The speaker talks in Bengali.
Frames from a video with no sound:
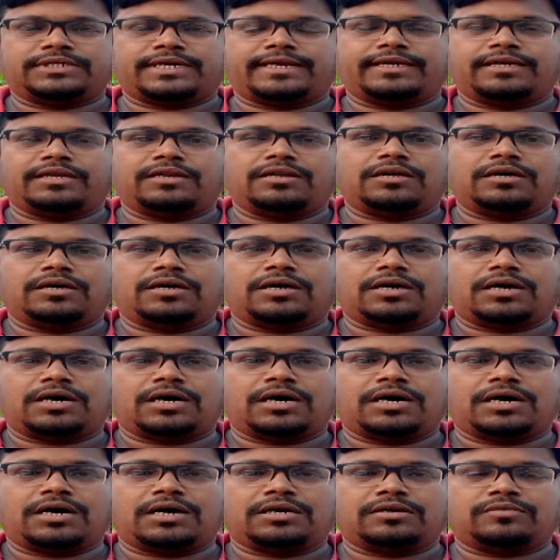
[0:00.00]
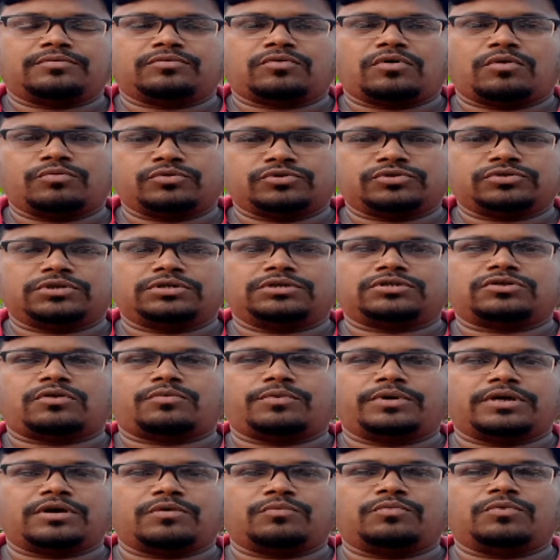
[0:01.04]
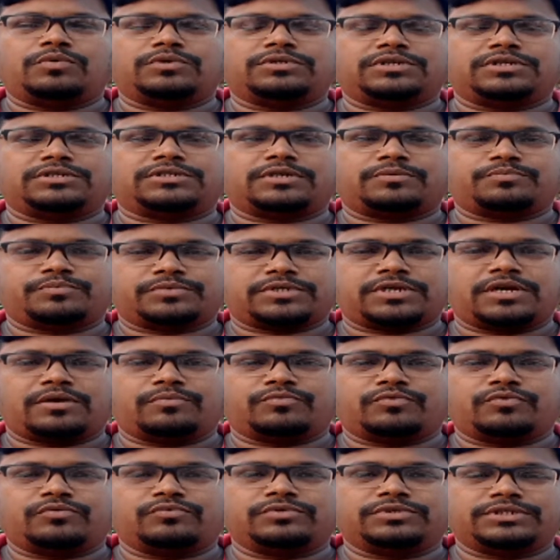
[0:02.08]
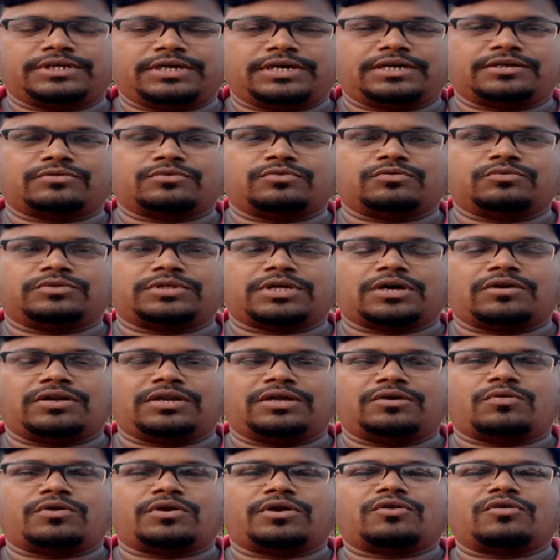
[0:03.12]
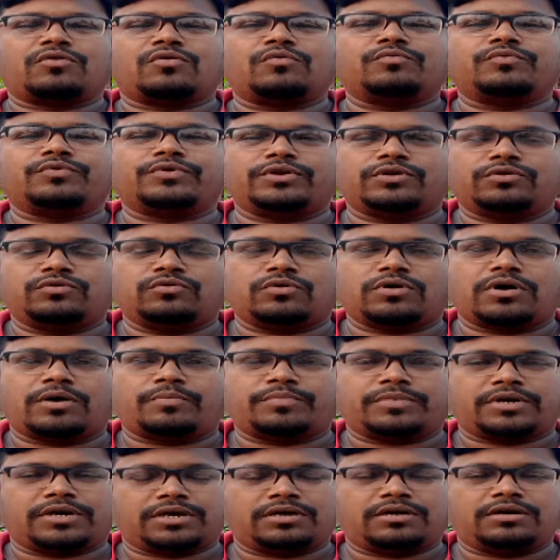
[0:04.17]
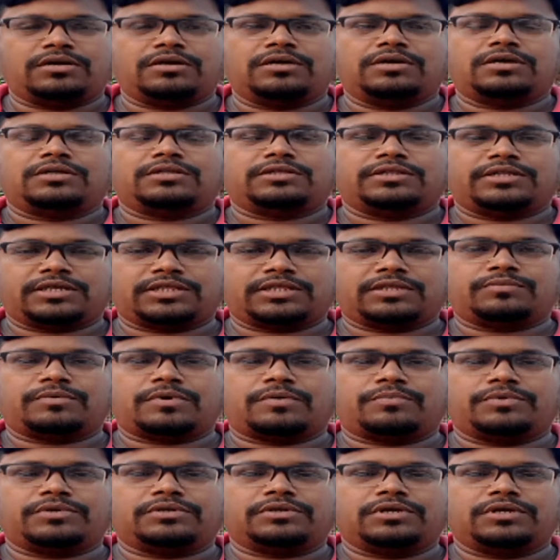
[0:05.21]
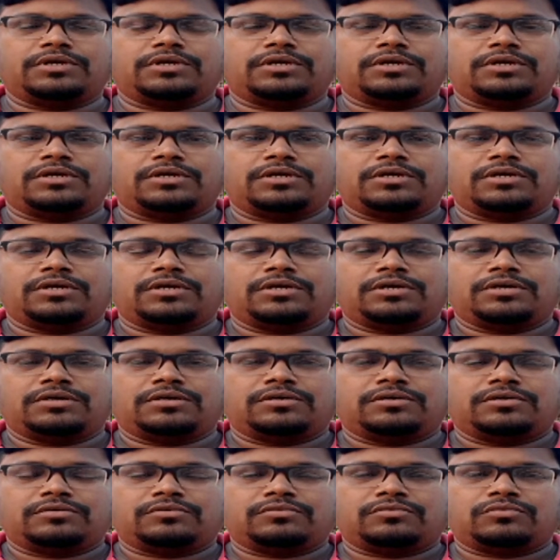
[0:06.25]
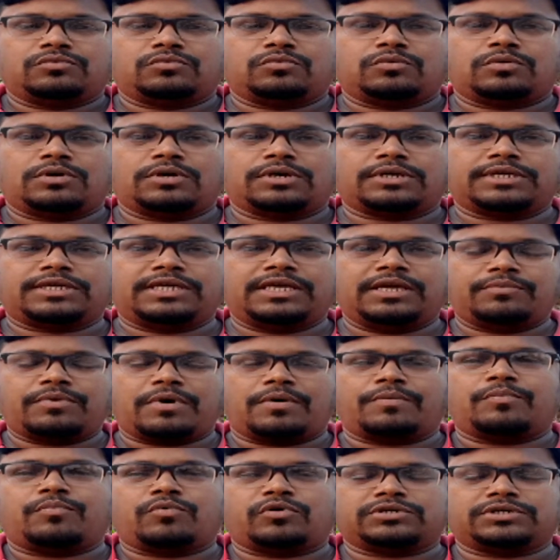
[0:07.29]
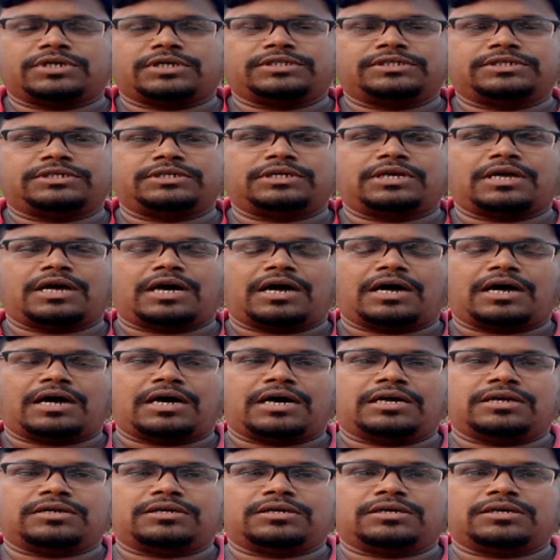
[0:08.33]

আমার চ্যানেল আর অবশ্যই সবাইকে বলবো যে সাবস্ক্রাইব করুন শেয়ার করুন তাহলে অনেক রকম ভিডিও আপনারা দেখতে পাবেন তো কিভাবে বসাচ্ছি